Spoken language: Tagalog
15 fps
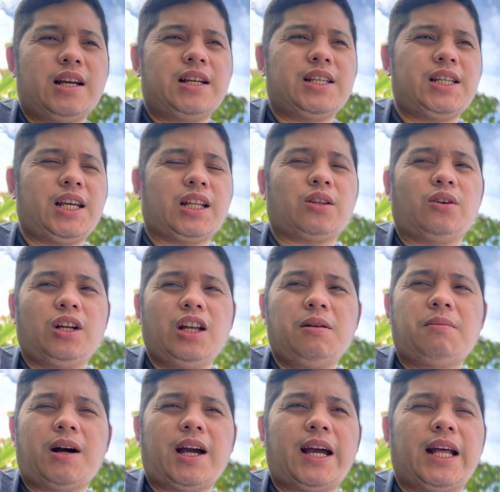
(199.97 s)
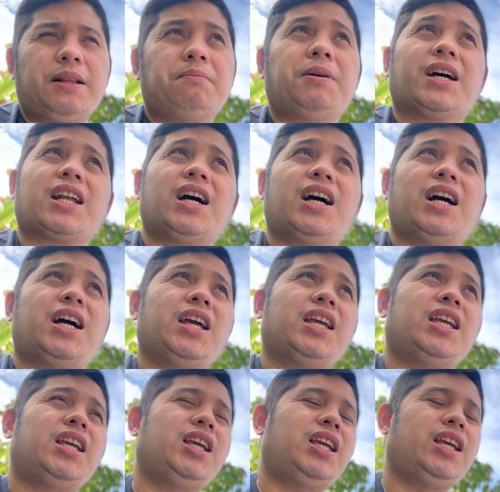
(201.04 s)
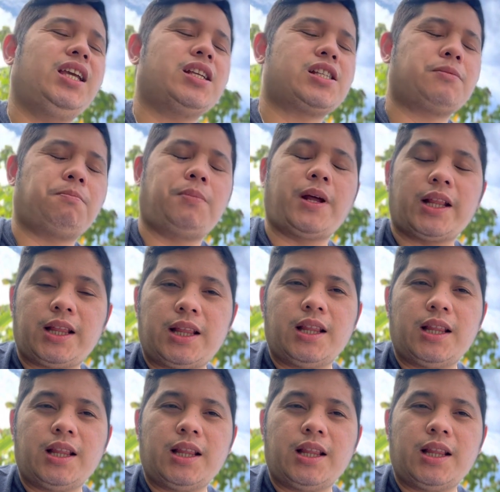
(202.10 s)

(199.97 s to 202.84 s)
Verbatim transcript: si Attorney Libayan para i-spread